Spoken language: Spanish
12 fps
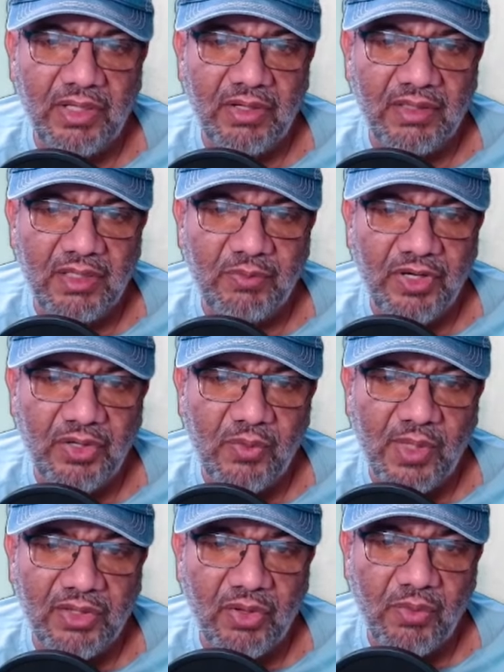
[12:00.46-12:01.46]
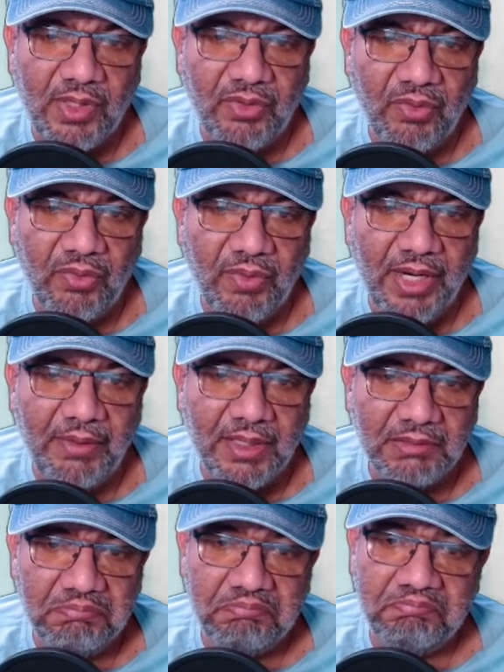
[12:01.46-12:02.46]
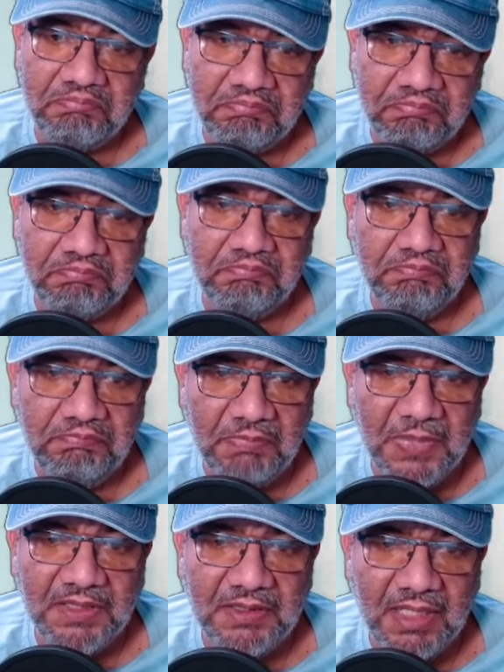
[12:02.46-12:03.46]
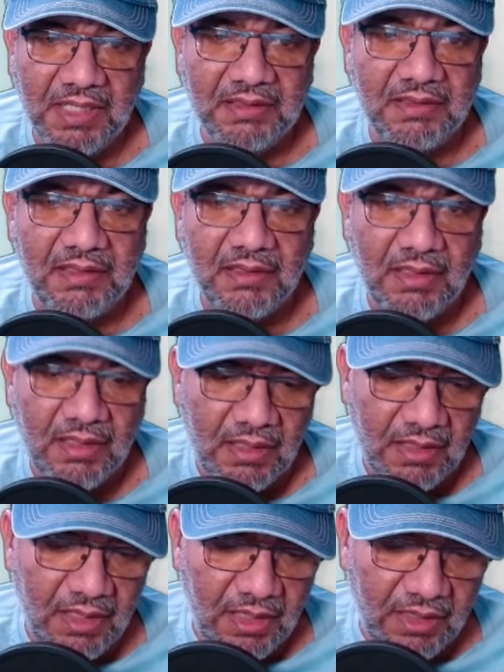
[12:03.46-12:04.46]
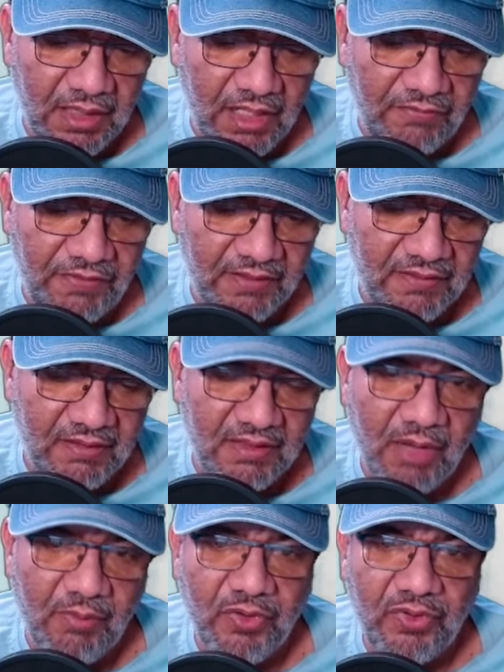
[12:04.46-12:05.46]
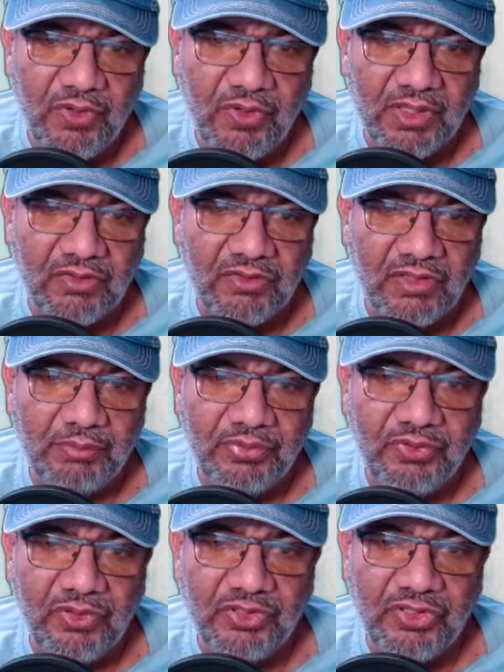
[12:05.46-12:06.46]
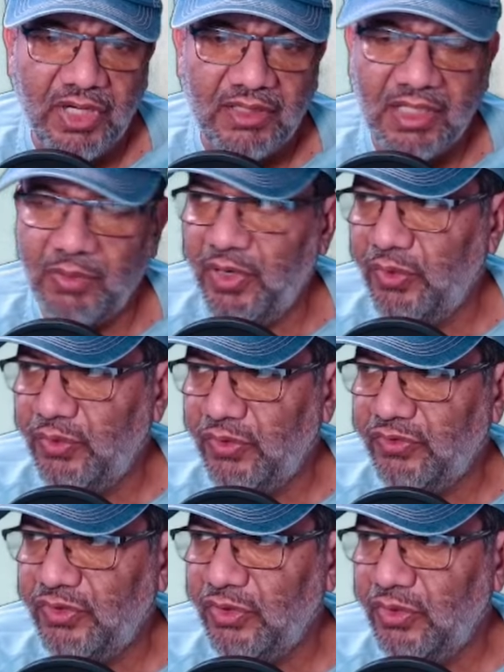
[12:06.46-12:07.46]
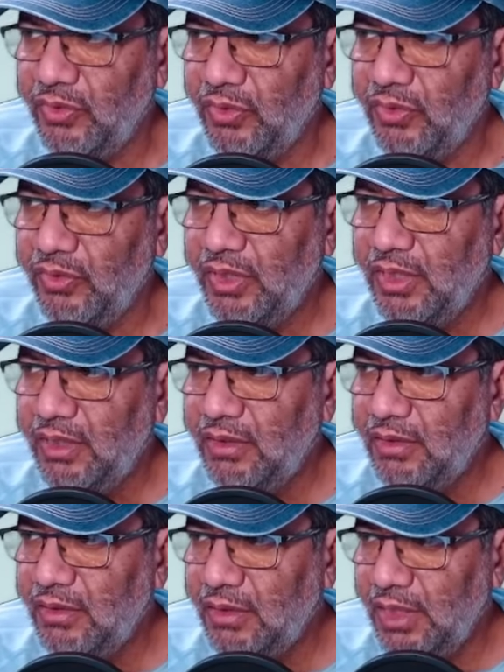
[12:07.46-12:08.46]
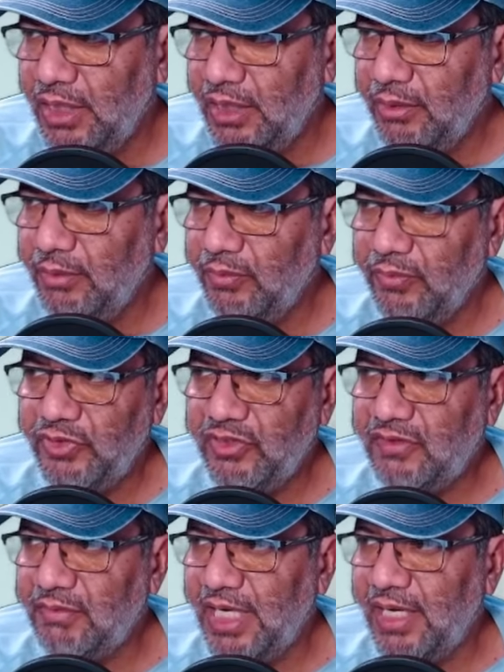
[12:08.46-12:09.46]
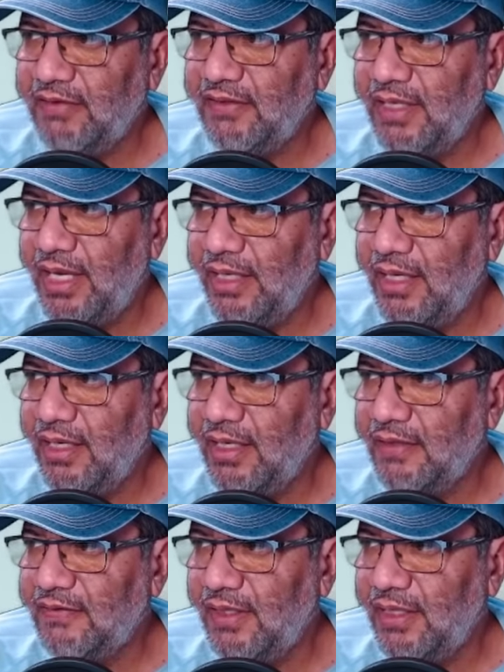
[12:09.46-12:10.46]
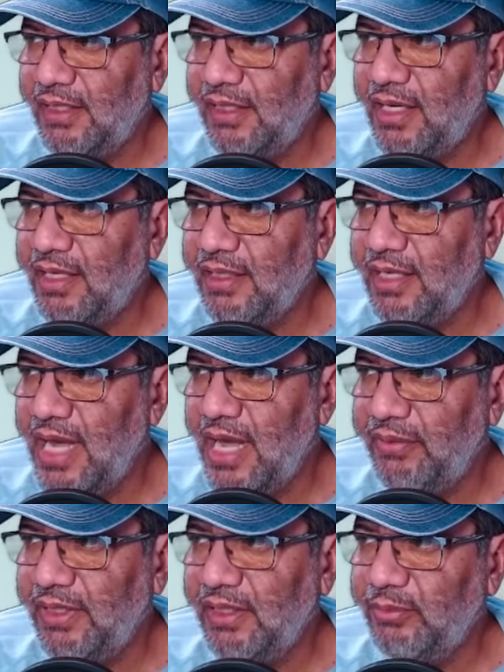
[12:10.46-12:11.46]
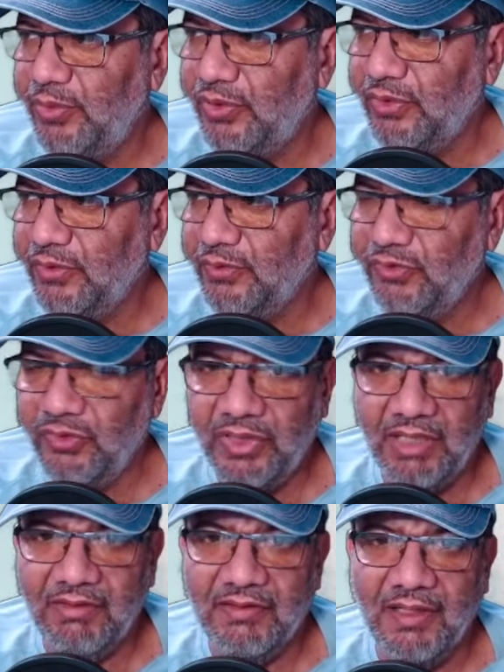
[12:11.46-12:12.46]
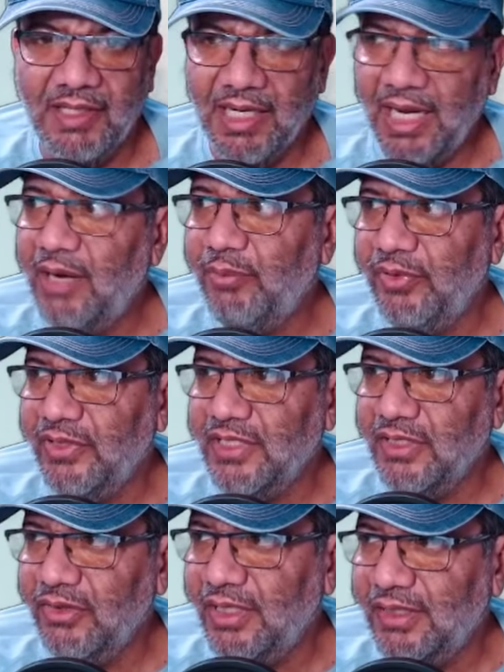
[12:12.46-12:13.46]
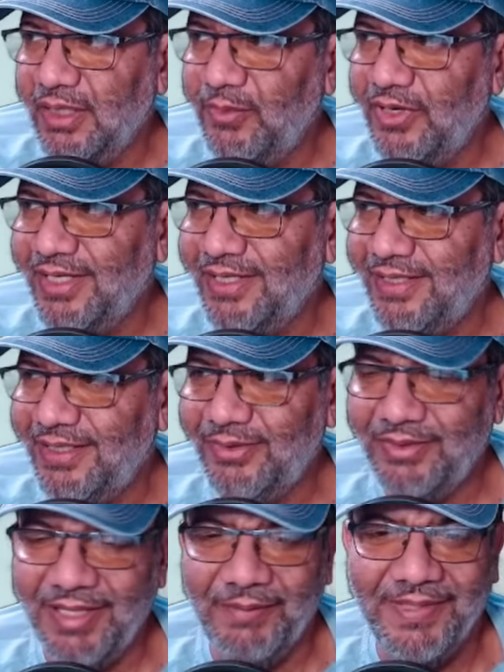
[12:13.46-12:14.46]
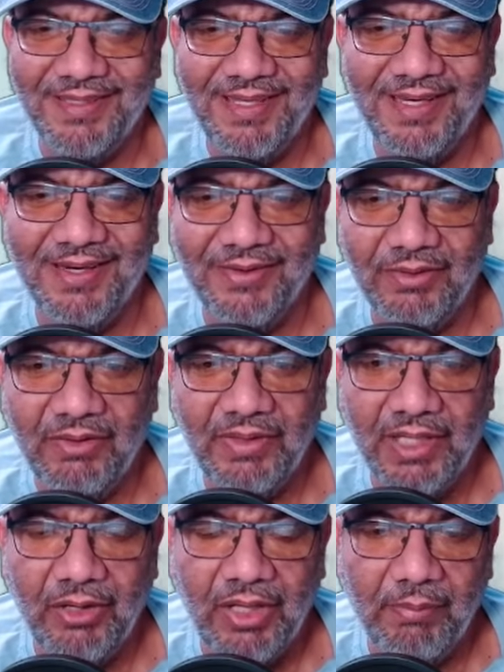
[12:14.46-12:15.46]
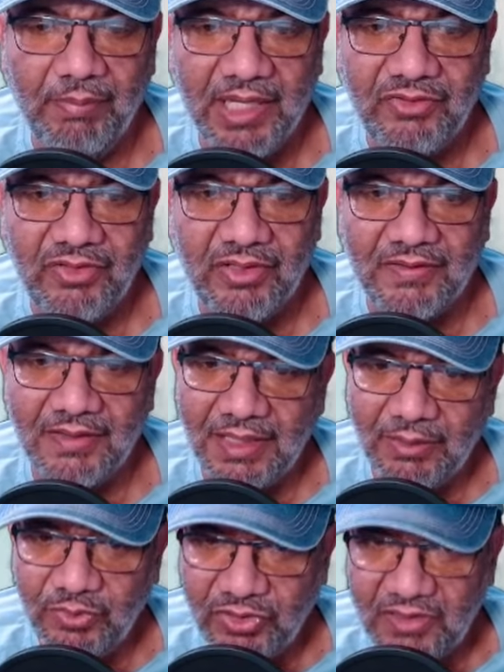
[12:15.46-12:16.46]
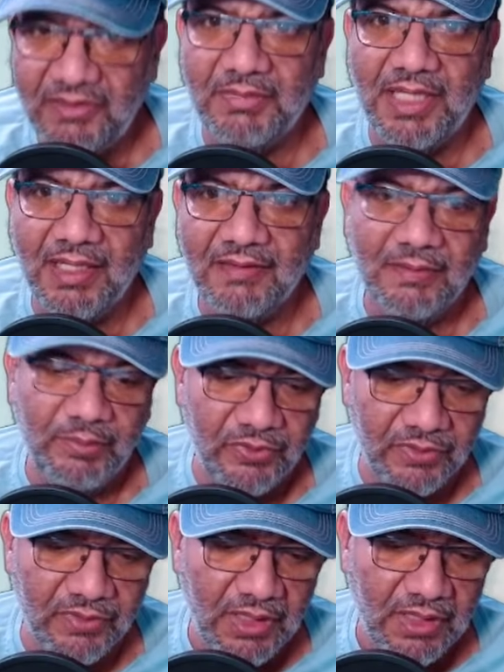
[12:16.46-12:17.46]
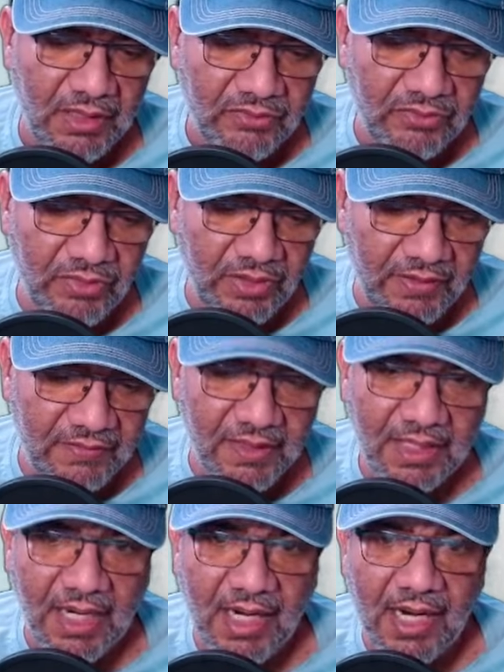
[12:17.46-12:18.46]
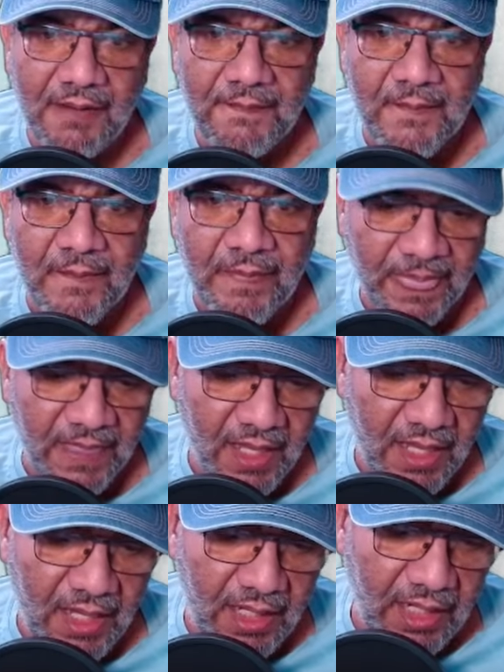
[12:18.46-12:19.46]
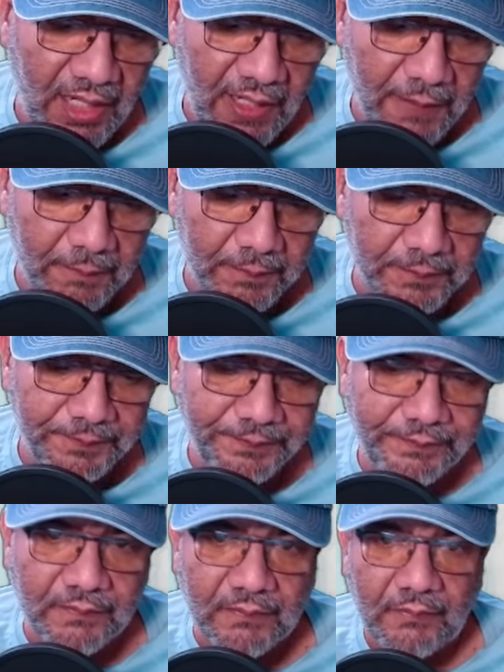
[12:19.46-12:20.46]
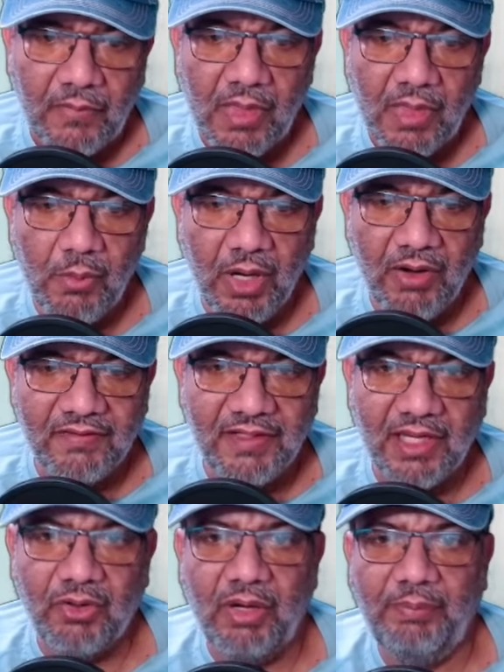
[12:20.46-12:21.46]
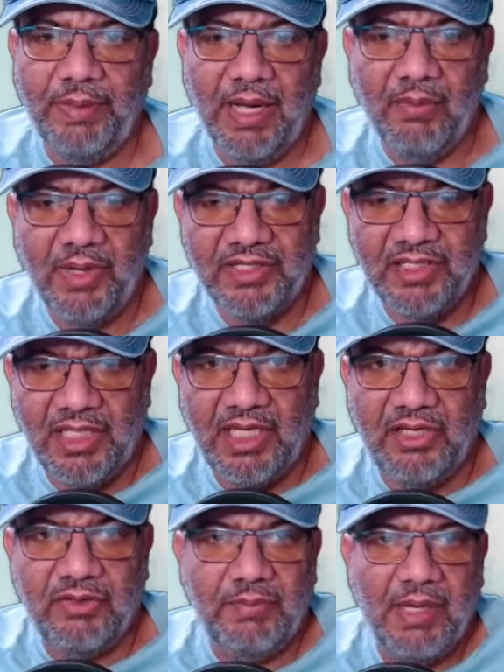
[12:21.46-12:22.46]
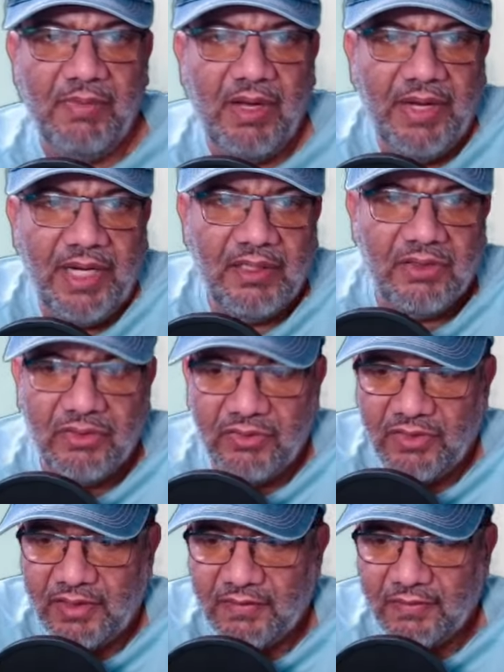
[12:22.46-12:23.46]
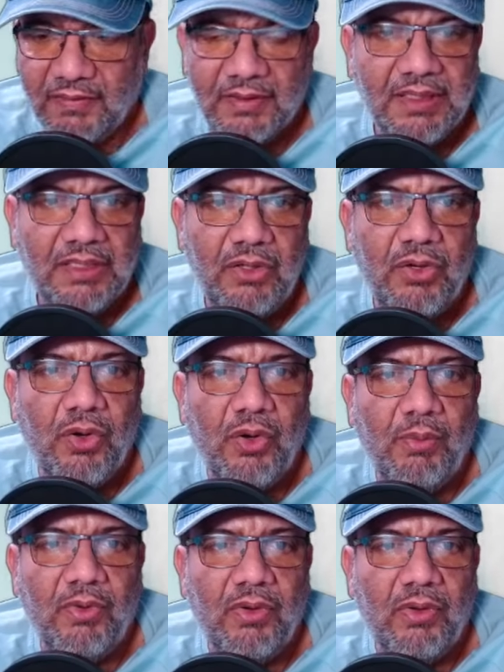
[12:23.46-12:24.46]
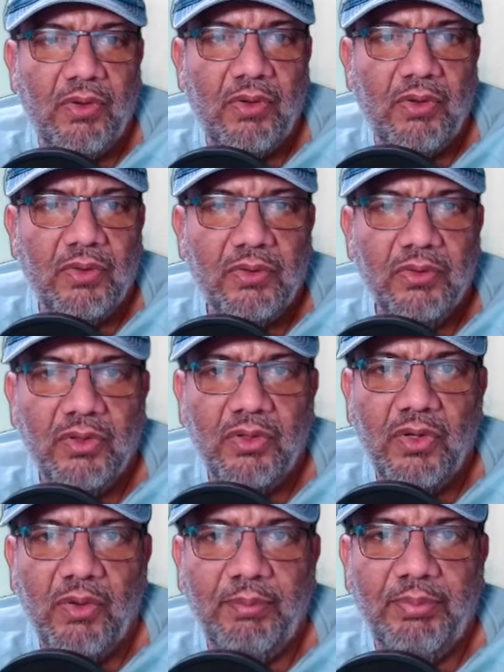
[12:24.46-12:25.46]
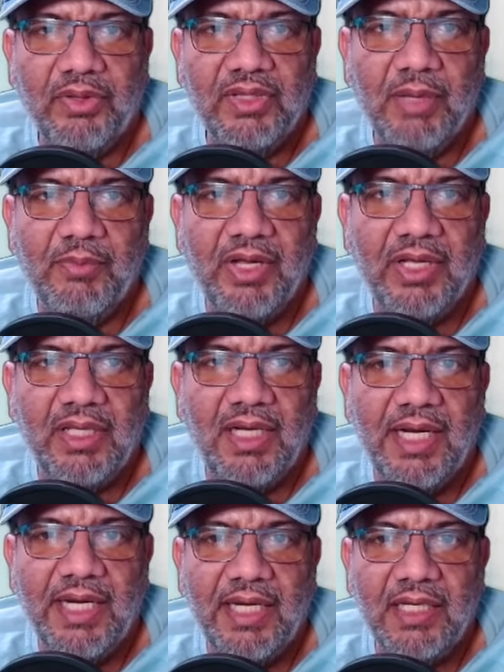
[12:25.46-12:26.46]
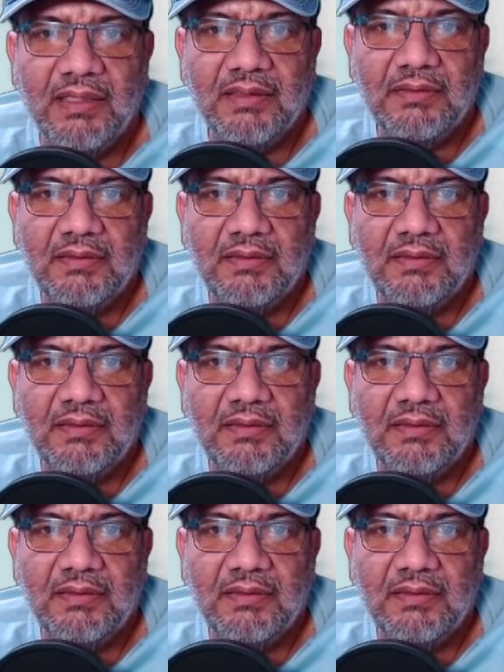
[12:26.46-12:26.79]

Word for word: y ahora estamos en 449, bastante. Y de defensa estamos en 146.8, ahora estamos en 152. Eh, muchísimas gracias ahí a Cacería Gaby por suscribirse al canal, aprovechando que estamos aquí justamente grabando el video y apareció. Así que muchísimas gracias por suscribirse al canal. Eh, bueno, así quedó el power, chiquillos. Vamos a ver entonces cómo nos comportamos aquí en la arena.